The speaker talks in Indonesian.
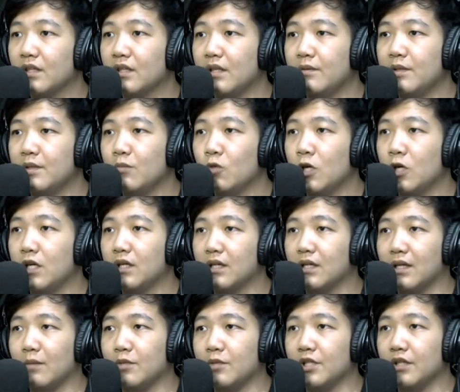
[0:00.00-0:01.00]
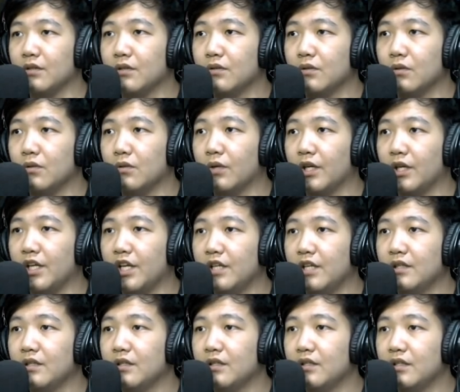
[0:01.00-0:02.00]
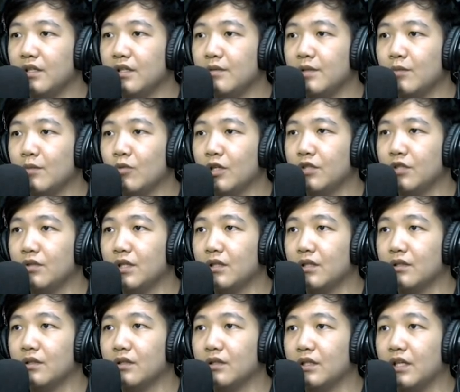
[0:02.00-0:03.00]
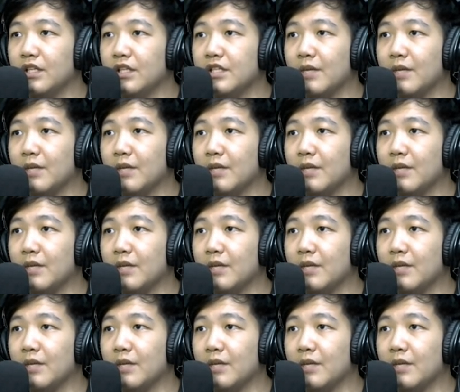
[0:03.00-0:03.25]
ini bisa buka Gak bisa oke okay, den ini bisa buka juga oke okay, siap